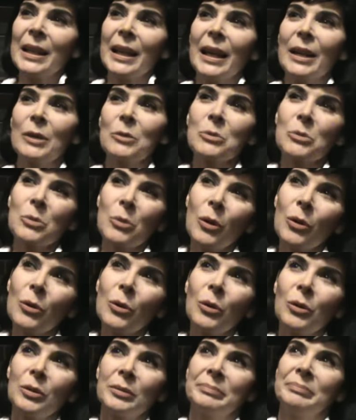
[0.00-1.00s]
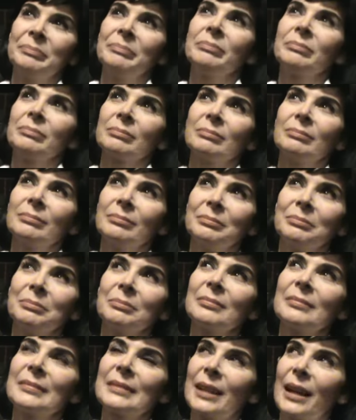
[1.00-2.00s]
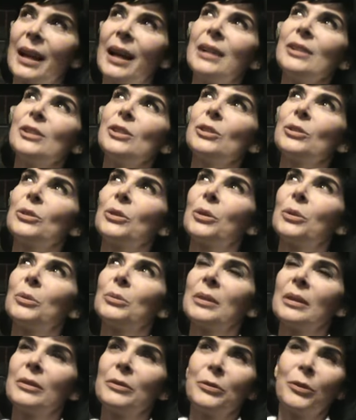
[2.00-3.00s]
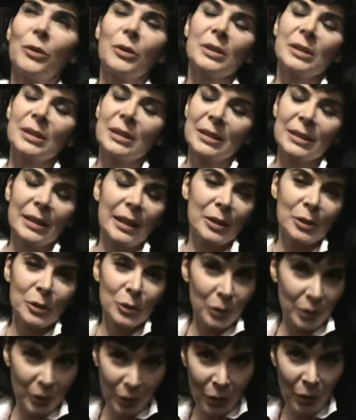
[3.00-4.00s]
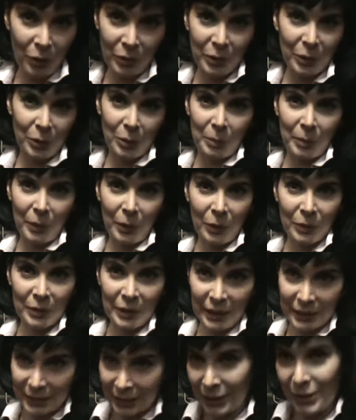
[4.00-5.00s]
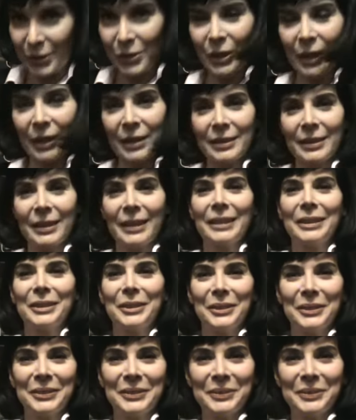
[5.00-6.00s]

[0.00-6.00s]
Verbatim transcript: è un ruolo mm, tragico con un forte senso ironico della tragedia. Ecco.